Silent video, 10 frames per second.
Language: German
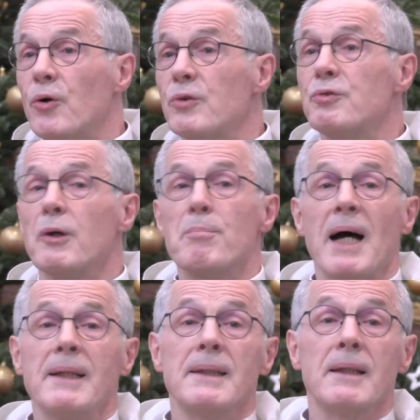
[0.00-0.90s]
Und für
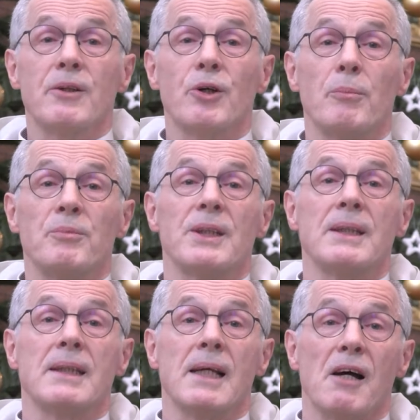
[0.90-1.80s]
manche kommt
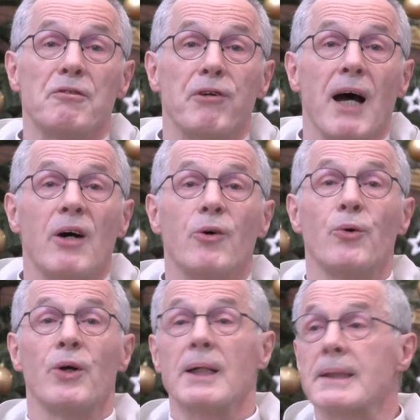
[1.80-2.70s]
diese
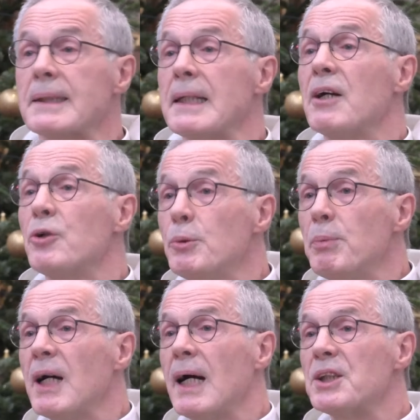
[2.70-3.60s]
Erfahrung sehr
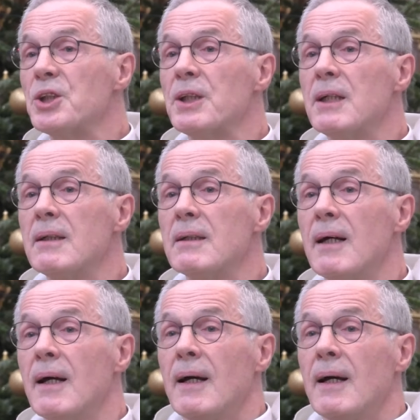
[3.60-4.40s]
überraschend,